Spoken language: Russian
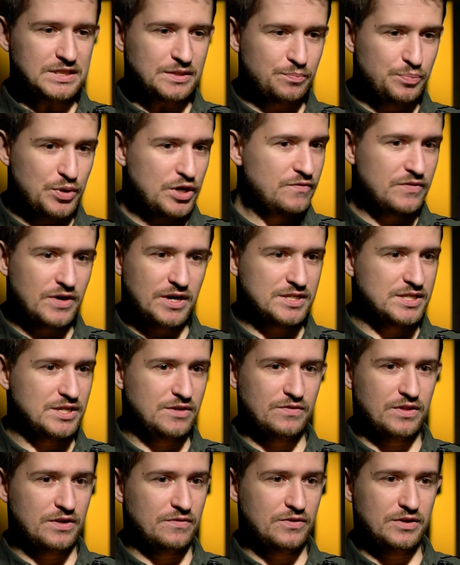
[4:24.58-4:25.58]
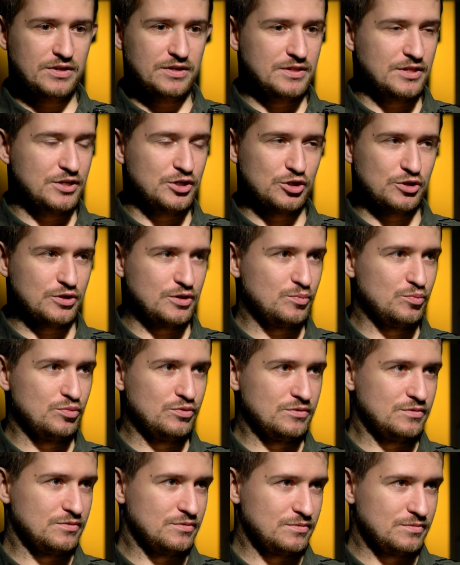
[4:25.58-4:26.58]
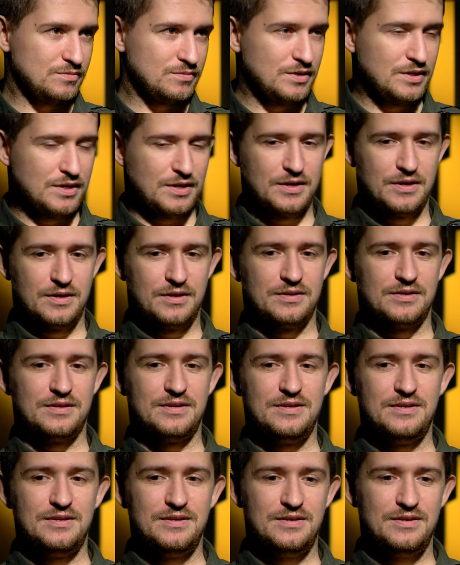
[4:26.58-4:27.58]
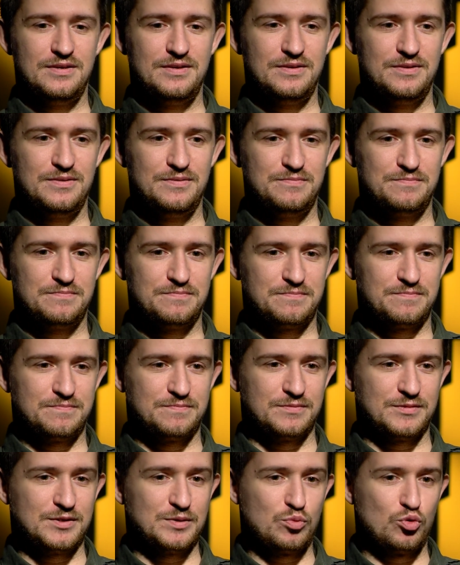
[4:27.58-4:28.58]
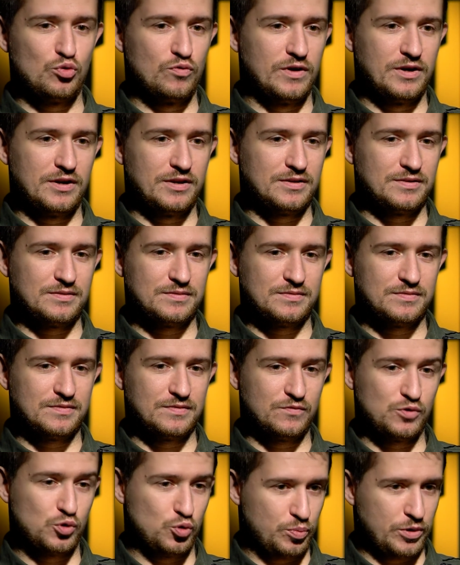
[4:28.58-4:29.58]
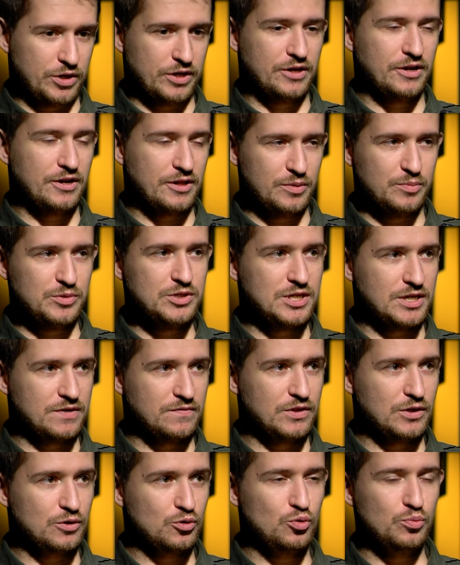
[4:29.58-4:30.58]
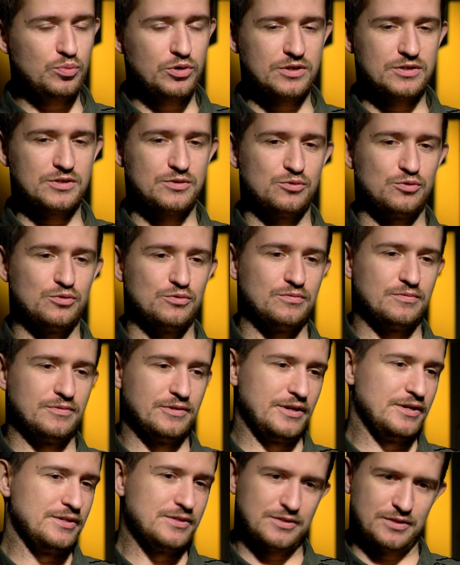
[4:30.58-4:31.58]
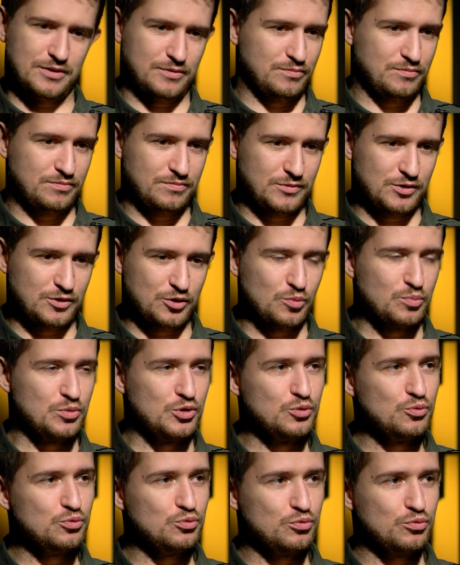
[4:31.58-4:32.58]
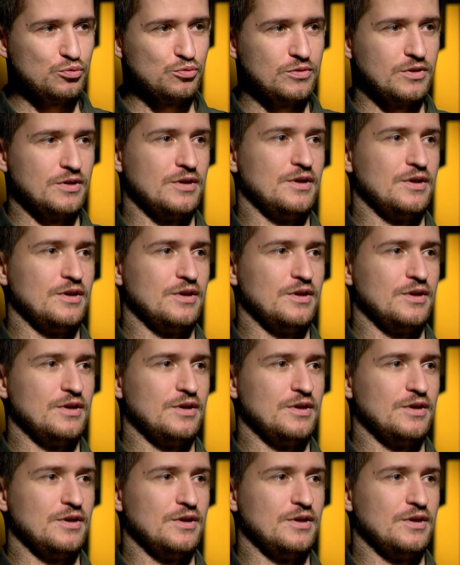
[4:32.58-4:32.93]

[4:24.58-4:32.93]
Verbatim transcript: первый раз соревнования даже как бы, и э, буквально выступление регламентированный комплекс, он длится там, не знаю, минуту,